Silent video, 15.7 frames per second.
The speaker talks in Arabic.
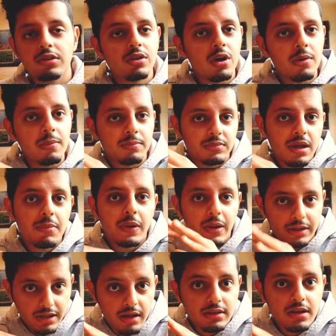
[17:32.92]
عندهم طبخ
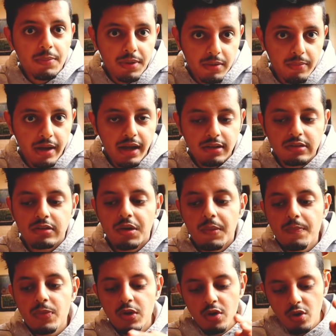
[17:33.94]
كطبخ بيت
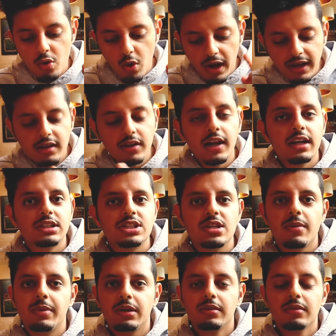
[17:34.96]
واكل
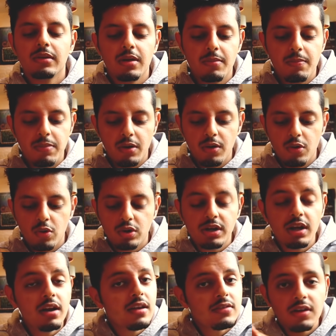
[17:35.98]
اجنبي
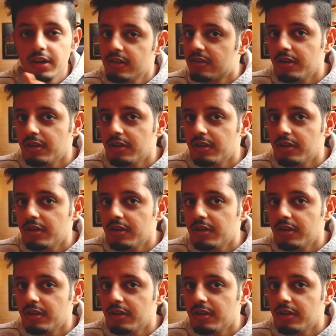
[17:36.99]
وكله صحي